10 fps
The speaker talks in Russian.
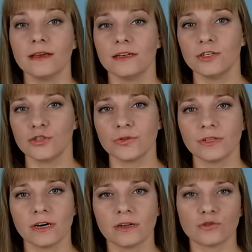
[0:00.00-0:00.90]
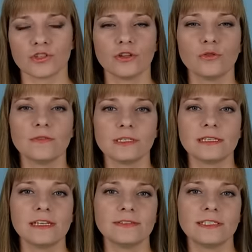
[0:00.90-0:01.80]
И еще одна хорошая новость
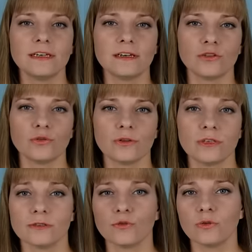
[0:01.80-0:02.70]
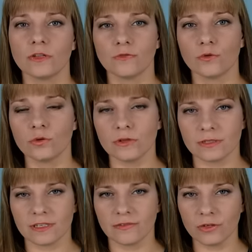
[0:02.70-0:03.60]
для всех, кто из года в год
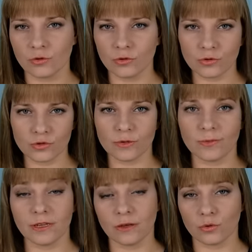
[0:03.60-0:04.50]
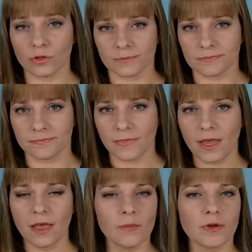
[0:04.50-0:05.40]
завидует южным регионам.
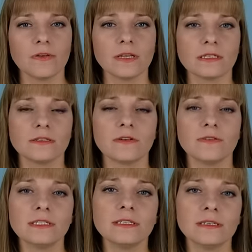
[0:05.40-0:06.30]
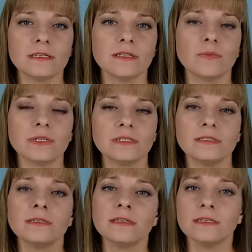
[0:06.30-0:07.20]
Правительство выделило
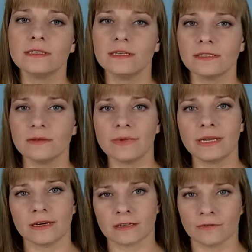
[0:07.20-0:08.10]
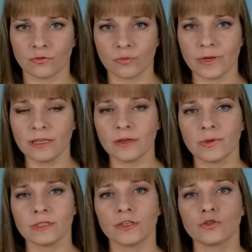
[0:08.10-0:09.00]
дополнительные 10 миллиардов рублей на
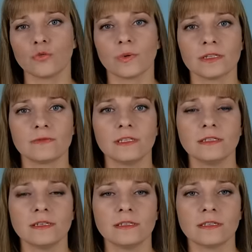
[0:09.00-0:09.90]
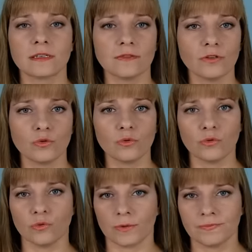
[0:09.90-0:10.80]
поддержку производителей зерновых
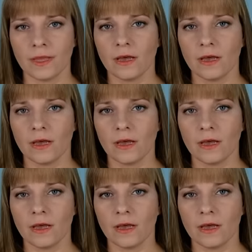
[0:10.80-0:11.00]
культур.